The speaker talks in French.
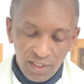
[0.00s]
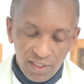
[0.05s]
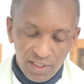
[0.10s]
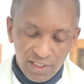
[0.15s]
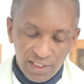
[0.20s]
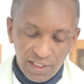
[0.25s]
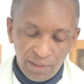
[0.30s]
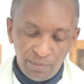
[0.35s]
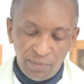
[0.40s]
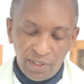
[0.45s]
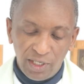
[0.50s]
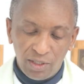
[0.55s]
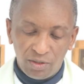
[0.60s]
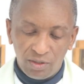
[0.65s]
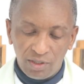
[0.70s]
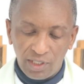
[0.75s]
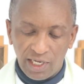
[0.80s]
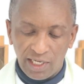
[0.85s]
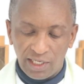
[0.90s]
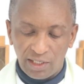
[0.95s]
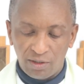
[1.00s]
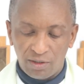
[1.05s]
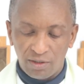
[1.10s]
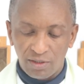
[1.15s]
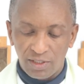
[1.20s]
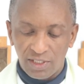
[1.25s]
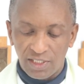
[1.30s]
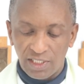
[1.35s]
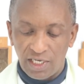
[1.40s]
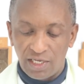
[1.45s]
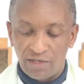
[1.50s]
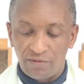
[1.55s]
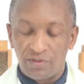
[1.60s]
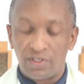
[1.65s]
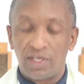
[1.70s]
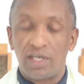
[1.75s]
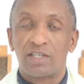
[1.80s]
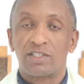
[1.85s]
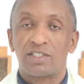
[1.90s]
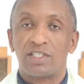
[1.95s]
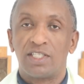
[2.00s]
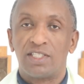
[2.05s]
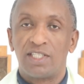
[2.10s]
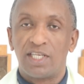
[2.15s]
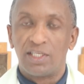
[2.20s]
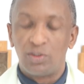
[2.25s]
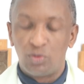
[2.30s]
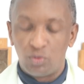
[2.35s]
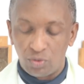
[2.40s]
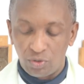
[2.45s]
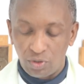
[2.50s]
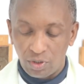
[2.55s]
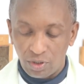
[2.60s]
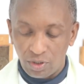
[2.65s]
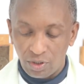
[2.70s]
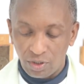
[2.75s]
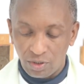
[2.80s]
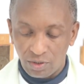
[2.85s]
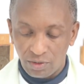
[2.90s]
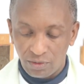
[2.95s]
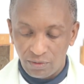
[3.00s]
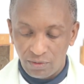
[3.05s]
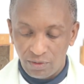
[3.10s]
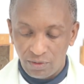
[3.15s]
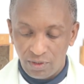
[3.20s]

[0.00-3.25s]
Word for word: Siméon annonce la Vierge des douleurs.